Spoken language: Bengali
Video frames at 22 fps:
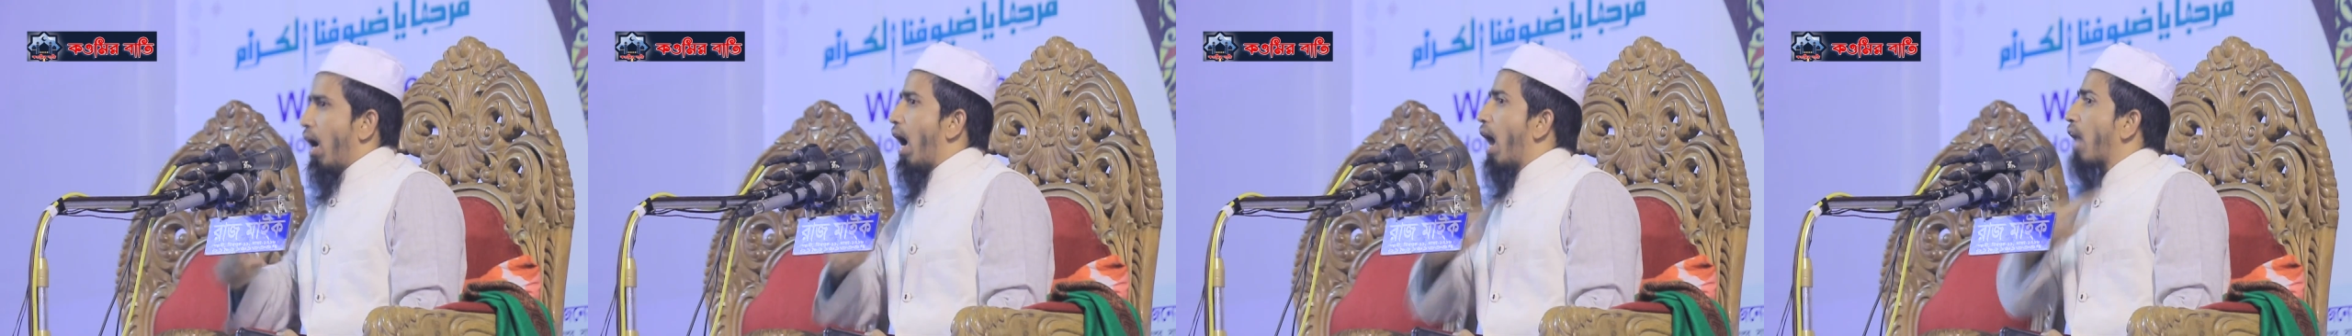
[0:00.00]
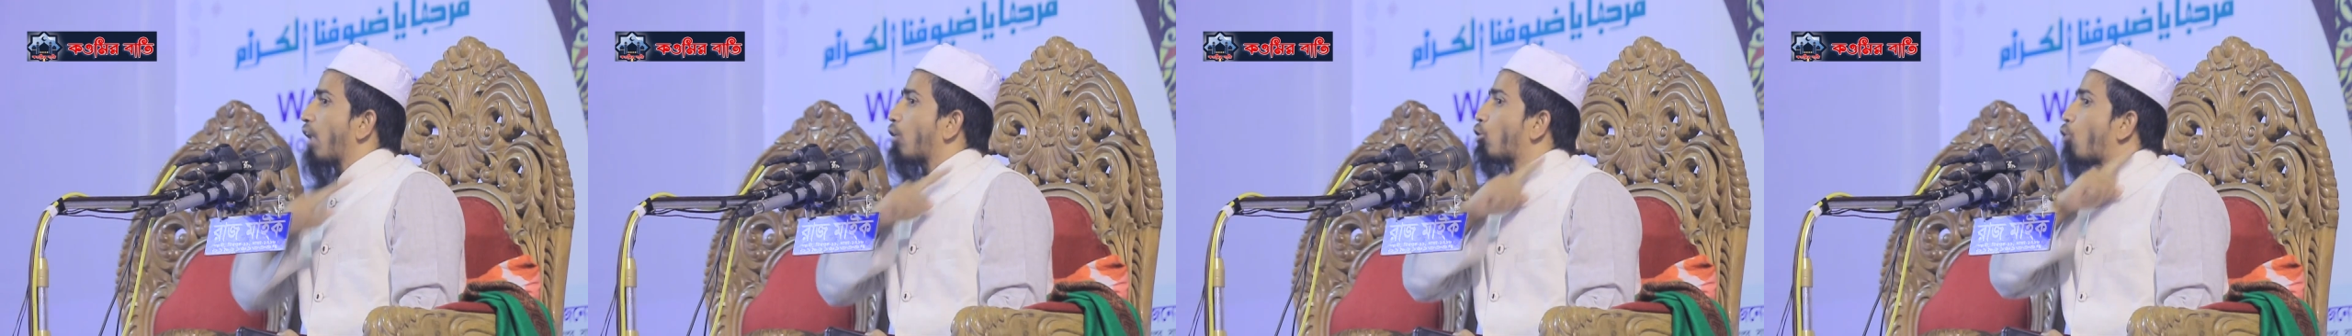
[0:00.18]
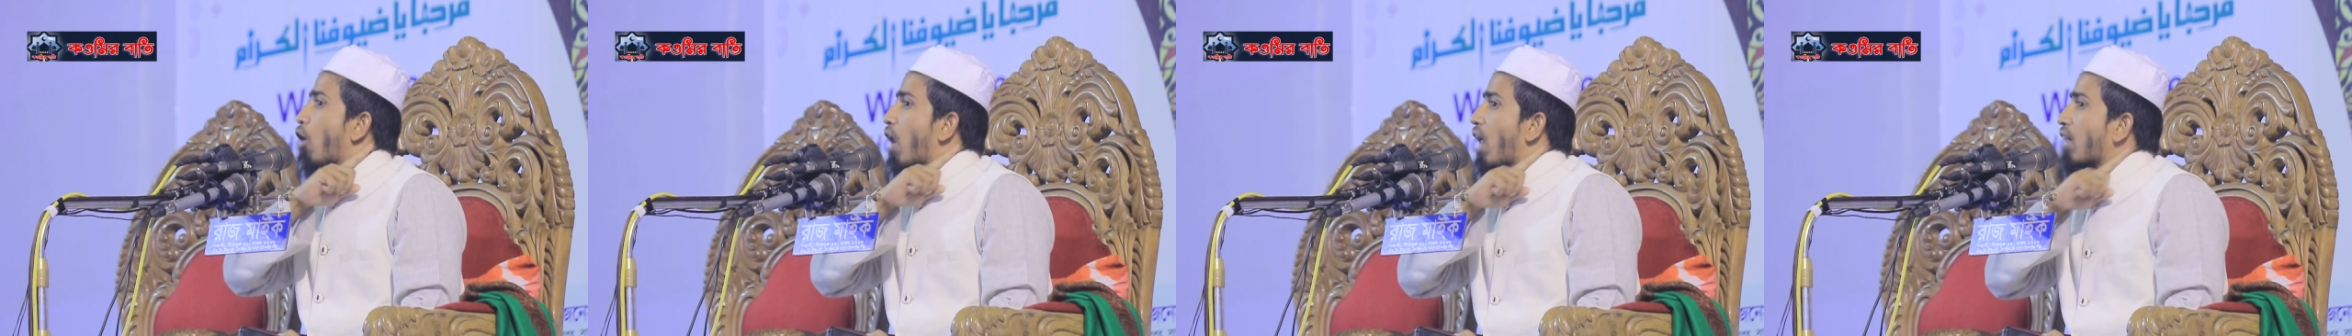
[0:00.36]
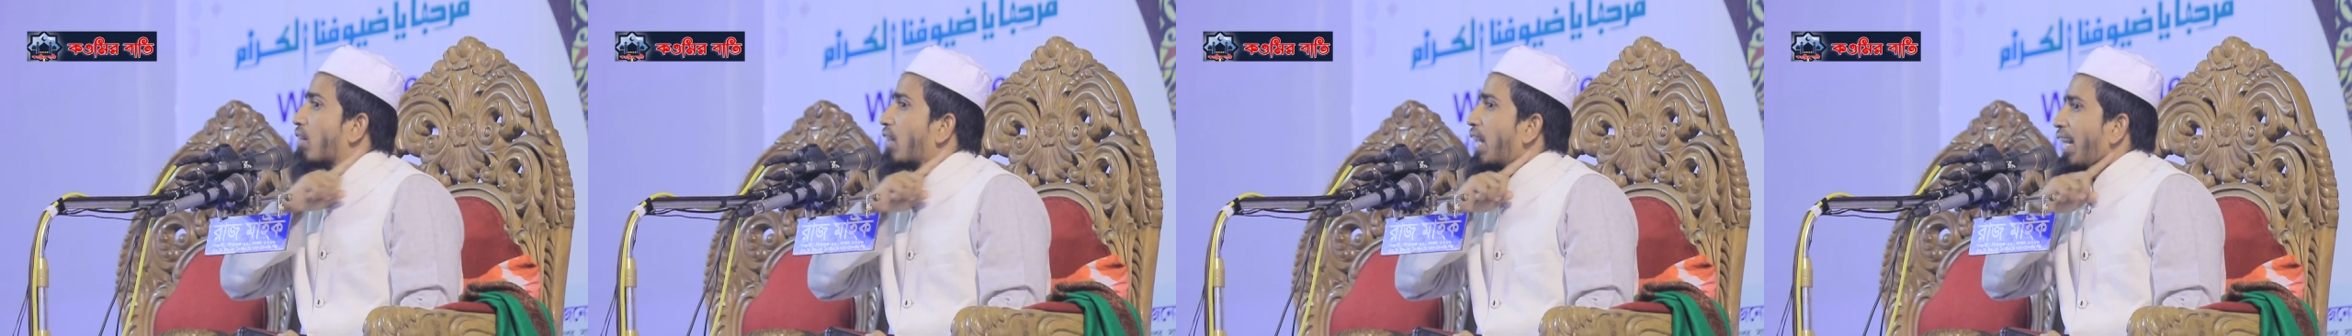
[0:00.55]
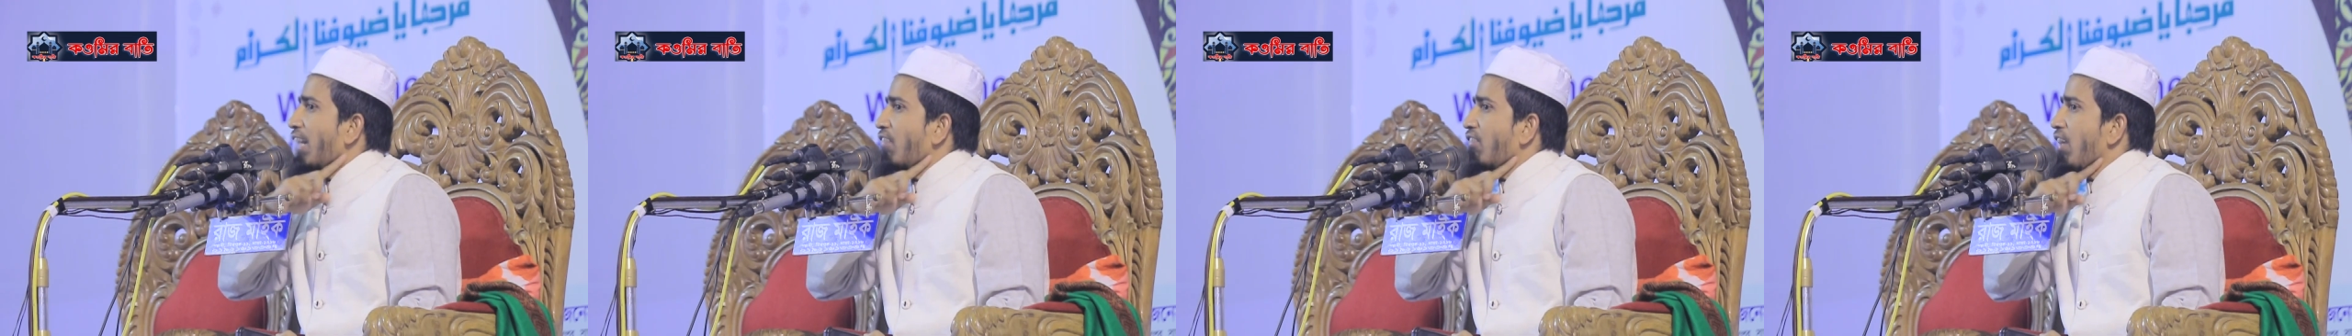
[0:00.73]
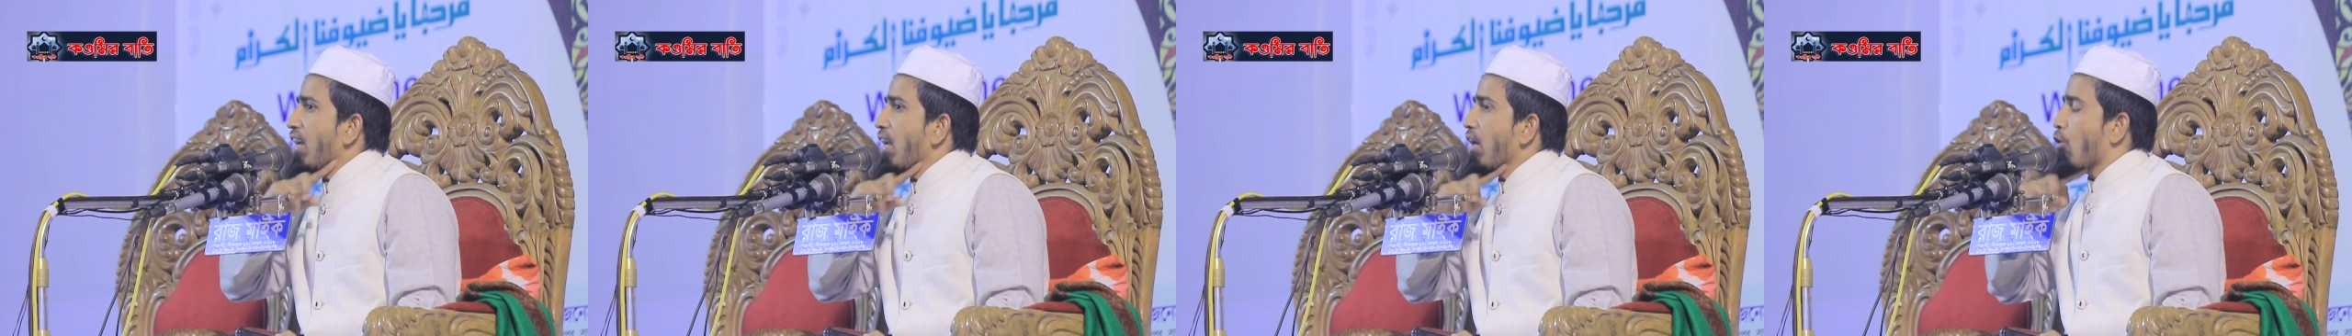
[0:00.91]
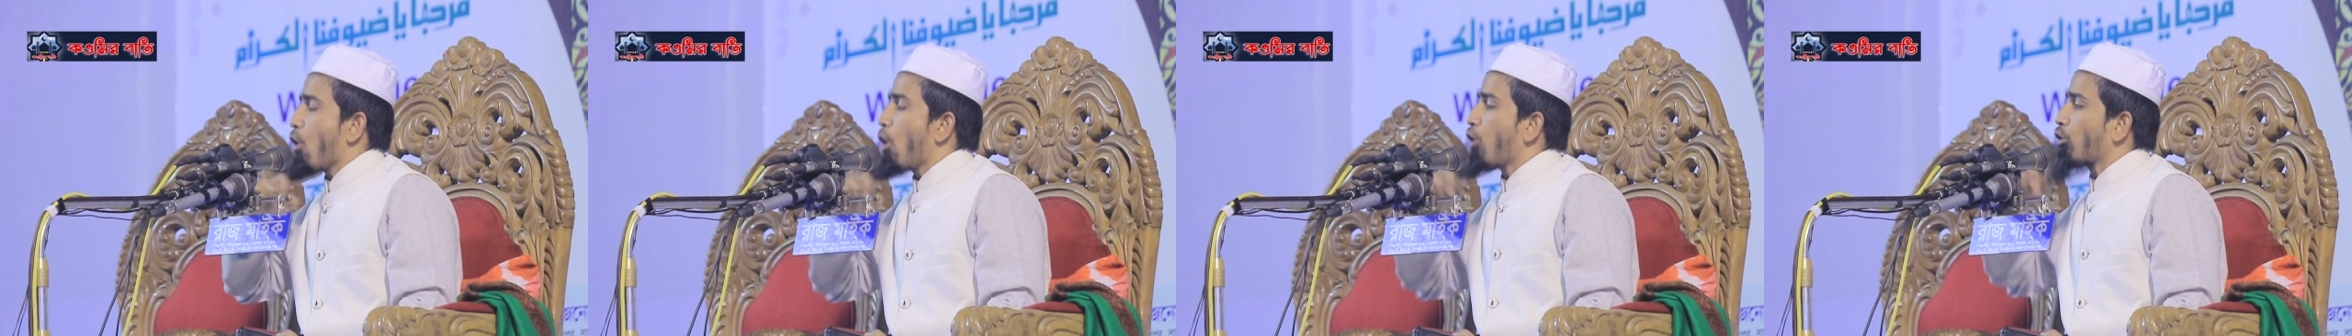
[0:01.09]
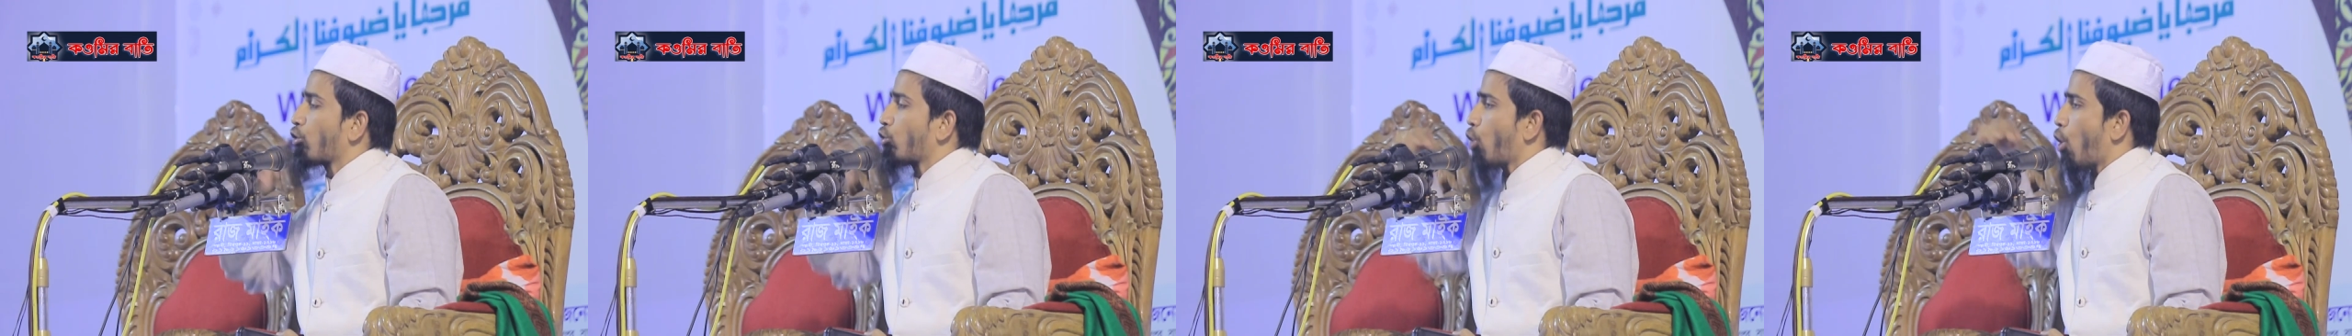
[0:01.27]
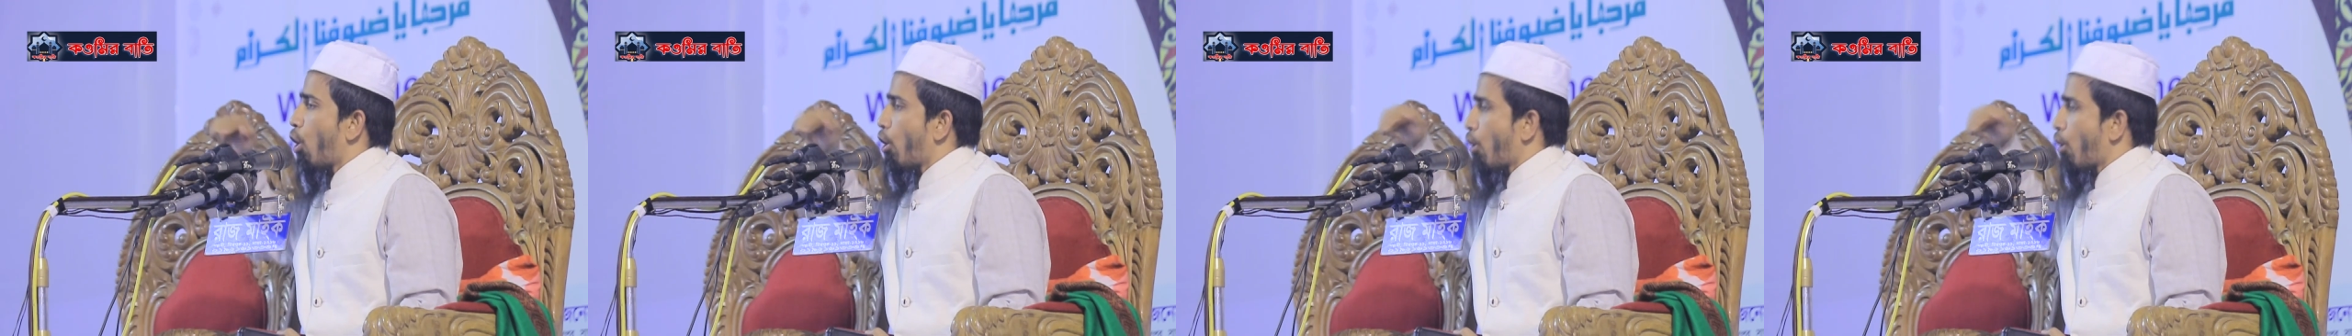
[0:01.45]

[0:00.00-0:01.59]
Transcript: আর গলা থেকে যে রক্ত